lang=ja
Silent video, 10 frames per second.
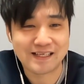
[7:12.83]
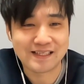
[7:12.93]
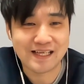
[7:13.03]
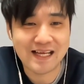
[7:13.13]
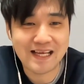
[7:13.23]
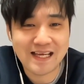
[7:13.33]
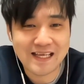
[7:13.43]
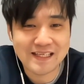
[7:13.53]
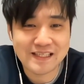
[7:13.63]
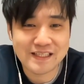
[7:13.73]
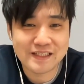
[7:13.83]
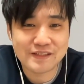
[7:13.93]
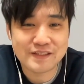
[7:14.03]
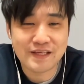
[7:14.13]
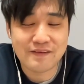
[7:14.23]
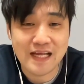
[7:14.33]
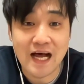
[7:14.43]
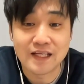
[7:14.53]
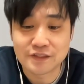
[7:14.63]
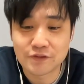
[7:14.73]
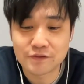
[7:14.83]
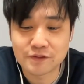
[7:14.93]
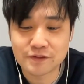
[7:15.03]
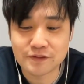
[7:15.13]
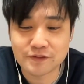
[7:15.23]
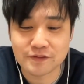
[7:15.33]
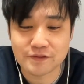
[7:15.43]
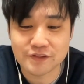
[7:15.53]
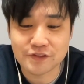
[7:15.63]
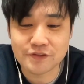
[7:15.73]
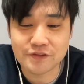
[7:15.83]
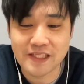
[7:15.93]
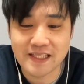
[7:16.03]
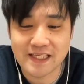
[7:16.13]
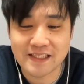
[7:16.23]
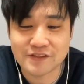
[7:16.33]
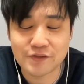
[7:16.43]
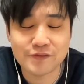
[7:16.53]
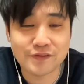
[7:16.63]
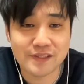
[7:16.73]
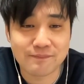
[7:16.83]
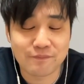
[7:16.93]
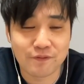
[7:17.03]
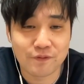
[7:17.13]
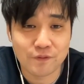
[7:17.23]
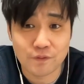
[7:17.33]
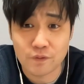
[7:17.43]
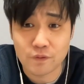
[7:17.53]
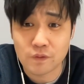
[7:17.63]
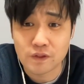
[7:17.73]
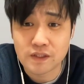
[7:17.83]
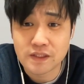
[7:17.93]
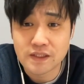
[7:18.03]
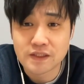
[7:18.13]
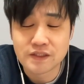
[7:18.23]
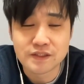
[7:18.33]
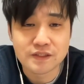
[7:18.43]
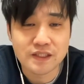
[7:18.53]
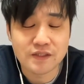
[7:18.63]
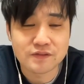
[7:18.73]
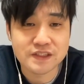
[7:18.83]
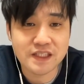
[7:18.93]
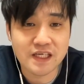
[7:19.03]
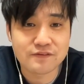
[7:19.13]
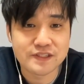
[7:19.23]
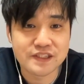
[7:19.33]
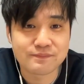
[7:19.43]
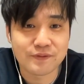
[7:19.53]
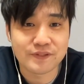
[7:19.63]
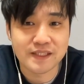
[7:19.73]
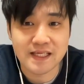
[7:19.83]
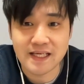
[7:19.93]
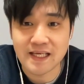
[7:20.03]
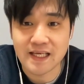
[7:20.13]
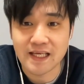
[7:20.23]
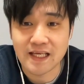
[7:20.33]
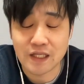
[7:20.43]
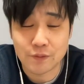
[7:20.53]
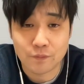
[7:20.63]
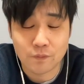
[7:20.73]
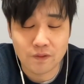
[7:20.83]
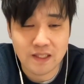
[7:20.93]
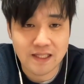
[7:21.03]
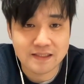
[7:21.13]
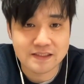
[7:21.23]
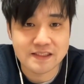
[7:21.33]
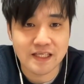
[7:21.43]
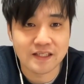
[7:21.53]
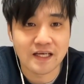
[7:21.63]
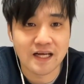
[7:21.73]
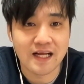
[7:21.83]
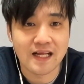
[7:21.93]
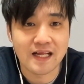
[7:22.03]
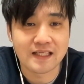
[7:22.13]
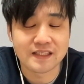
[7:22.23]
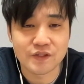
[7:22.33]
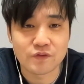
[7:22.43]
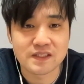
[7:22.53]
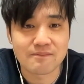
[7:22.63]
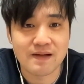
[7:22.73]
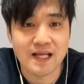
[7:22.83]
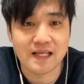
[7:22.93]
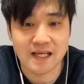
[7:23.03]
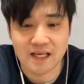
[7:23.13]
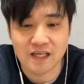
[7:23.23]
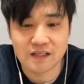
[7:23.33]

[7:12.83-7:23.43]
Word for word: はい。では、あ、そうそうそうそう、ジョジョでね、ちょっとね、もう、あの、力振り絞って、あの、交換したんが、ディオ様。はい。